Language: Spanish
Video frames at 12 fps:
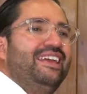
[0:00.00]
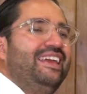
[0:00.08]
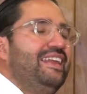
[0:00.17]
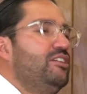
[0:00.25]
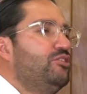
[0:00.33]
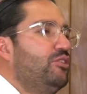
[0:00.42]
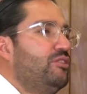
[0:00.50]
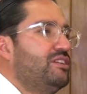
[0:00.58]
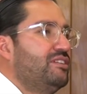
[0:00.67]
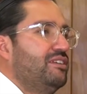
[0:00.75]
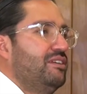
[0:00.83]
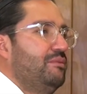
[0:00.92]
¿Quiénes son
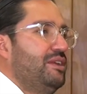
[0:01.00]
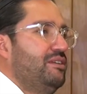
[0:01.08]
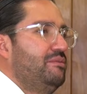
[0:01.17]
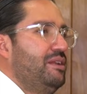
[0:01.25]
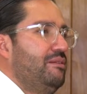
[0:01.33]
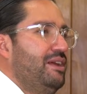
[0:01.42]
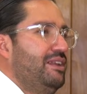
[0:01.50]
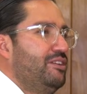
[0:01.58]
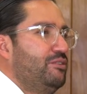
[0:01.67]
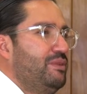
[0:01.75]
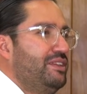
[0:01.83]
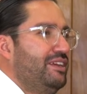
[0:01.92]
estas hermanas Mirabal?
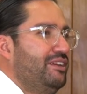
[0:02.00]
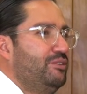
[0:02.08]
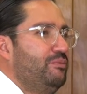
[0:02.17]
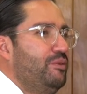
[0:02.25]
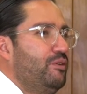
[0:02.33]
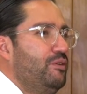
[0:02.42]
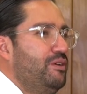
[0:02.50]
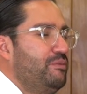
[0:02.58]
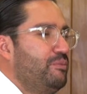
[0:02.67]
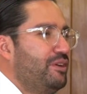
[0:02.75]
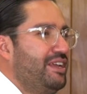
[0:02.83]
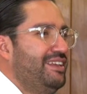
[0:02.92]
Que nos platiques un poco y
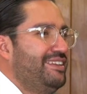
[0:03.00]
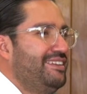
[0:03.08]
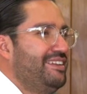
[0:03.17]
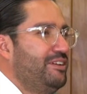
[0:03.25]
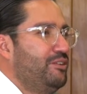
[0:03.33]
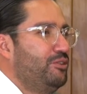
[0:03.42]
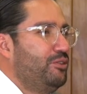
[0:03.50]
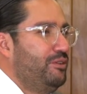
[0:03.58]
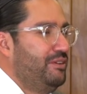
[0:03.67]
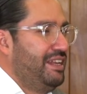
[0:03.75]
por qué les decían incluso